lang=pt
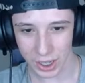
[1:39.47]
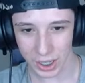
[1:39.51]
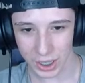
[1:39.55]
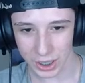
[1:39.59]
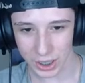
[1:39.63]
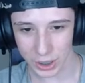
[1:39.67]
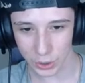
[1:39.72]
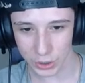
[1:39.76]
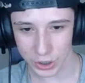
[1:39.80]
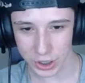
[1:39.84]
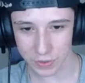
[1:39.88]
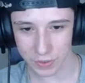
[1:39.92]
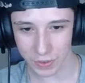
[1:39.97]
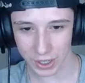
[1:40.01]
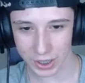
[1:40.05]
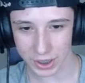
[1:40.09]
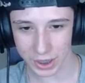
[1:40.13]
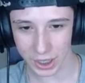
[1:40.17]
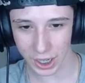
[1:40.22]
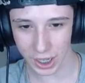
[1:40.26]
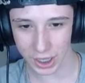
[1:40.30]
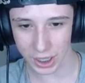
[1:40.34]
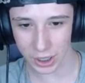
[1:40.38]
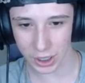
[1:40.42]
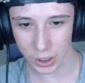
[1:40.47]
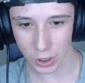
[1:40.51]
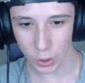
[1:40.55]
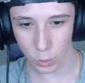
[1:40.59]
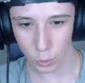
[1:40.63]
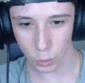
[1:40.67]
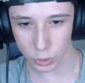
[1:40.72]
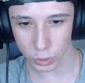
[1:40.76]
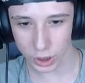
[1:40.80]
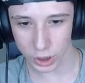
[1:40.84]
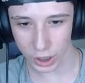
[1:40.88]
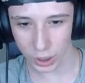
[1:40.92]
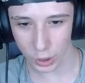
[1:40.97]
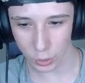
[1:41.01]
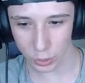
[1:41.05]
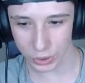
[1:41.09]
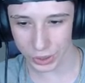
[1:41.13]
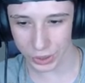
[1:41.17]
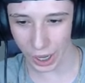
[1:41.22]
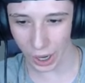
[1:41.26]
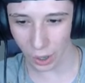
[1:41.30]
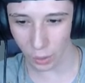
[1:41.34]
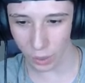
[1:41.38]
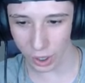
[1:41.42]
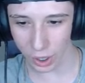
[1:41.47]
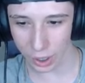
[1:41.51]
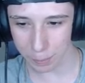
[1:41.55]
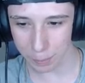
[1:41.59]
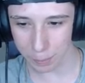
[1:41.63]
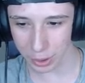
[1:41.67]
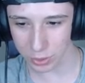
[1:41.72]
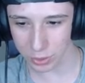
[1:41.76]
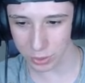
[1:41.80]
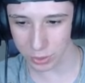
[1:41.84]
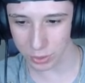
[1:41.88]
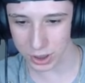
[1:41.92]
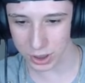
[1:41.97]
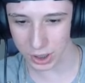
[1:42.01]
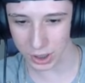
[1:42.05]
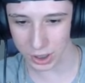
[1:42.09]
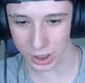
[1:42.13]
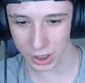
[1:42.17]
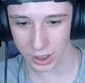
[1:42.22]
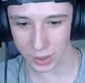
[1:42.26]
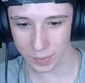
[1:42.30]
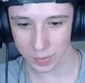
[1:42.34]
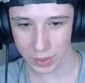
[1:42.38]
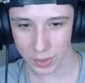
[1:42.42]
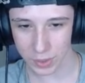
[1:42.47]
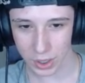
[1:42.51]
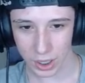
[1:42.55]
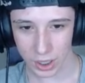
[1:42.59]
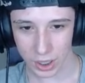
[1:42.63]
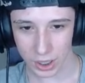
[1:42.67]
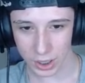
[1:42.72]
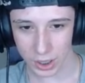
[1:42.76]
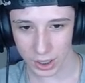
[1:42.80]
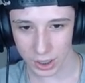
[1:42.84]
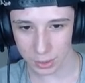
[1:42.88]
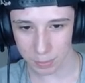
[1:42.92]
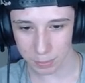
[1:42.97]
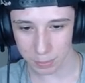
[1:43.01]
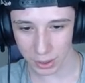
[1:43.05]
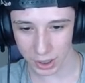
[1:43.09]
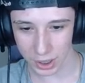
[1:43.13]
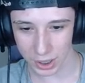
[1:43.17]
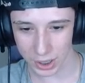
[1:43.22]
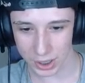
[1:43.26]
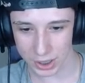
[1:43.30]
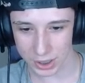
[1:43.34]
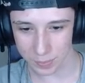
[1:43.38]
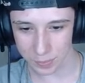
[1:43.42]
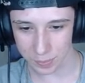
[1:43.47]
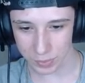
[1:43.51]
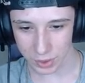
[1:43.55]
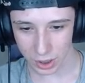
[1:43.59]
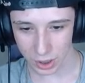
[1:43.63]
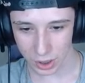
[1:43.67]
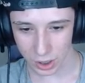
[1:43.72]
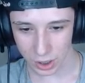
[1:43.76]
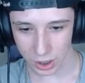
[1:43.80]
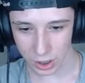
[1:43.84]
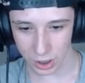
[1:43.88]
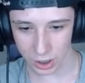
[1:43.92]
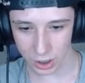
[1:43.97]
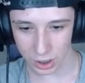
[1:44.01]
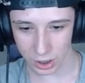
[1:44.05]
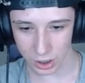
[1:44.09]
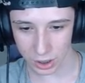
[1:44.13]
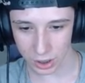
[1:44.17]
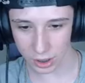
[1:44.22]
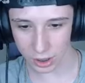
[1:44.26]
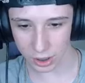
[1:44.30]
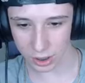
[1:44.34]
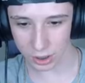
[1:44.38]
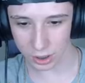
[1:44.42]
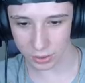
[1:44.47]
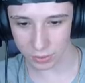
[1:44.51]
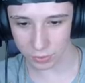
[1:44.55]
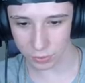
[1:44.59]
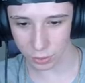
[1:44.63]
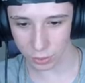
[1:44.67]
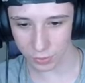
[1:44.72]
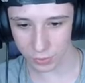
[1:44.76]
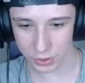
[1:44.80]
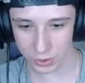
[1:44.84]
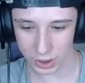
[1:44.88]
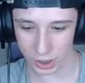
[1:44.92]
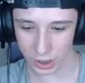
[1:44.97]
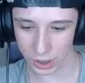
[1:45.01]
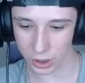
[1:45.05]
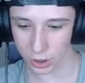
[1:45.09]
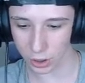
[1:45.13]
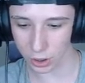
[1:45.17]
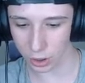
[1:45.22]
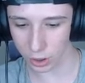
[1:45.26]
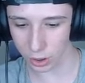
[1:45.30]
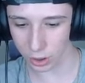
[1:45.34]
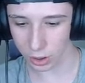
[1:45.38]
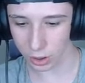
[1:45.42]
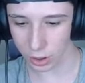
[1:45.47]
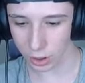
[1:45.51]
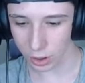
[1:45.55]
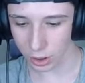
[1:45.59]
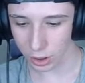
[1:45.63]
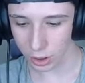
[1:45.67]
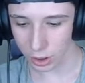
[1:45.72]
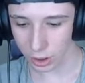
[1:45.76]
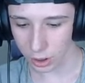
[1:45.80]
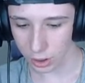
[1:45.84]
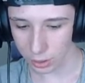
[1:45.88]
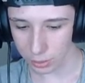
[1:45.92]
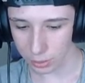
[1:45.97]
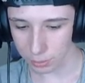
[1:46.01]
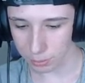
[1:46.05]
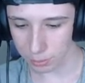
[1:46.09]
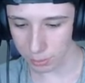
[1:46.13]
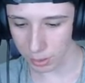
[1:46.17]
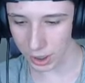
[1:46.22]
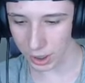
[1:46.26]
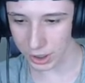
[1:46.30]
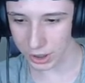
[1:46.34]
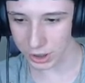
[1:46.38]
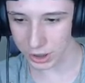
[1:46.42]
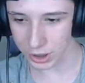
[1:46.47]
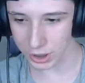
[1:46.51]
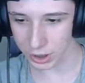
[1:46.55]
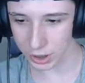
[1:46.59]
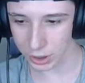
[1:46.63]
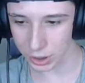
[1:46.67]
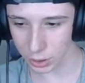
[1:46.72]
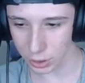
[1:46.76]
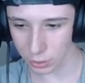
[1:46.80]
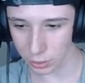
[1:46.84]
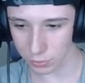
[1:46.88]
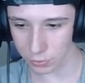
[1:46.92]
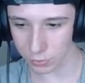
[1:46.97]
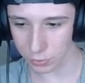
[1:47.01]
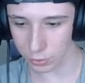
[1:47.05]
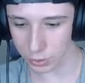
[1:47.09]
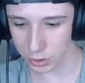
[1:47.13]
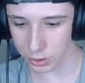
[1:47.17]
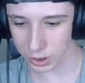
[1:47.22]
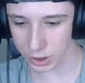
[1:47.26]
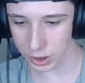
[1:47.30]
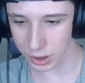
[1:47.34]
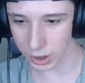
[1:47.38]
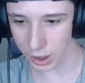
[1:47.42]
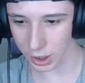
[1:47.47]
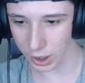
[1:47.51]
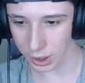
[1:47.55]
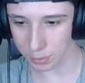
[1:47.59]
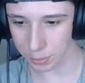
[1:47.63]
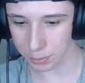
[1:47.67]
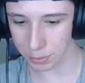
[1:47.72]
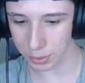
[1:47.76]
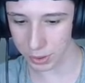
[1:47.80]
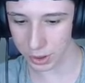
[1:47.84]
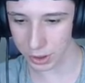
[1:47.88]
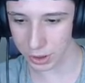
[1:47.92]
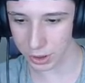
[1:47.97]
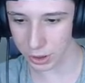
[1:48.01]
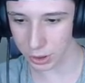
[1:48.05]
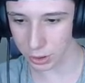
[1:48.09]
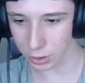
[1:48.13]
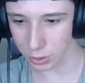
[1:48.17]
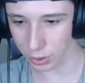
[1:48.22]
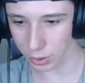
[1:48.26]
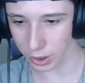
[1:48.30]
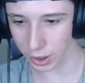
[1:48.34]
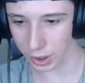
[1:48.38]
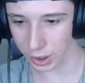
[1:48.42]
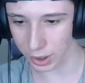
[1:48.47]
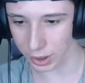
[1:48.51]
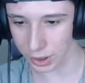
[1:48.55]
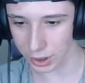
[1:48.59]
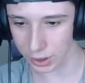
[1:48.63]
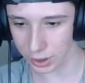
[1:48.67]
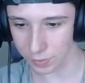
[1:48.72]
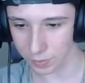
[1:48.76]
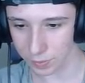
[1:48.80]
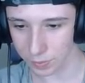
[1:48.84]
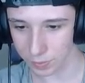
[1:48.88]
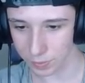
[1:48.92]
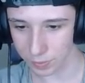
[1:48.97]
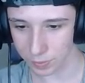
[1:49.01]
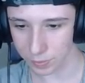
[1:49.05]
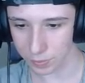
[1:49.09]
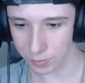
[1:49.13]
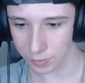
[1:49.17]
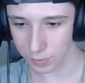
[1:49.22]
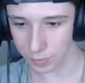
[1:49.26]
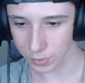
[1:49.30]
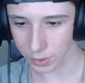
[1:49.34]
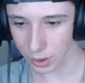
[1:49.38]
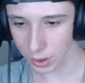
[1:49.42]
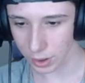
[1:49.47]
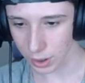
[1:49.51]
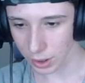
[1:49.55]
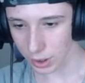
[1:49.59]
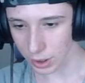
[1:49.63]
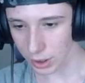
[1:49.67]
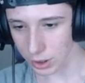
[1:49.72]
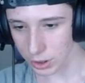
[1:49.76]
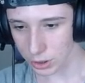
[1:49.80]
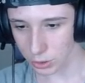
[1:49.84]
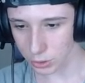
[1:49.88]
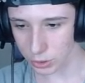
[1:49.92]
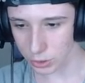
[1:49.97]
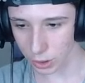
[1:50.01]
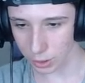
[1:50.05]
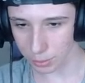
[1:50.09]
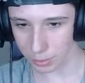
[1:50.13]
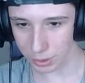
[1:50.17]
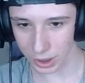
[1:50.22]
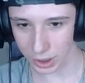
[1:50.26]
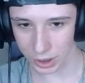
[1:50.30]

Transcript: Então a gente vai ter aí um daninho da hora pra conseguir. E beleza. Uh, vou avisar aqui, ó. Barraginha, não vou tirar print, torrec. Deixa eu só mandar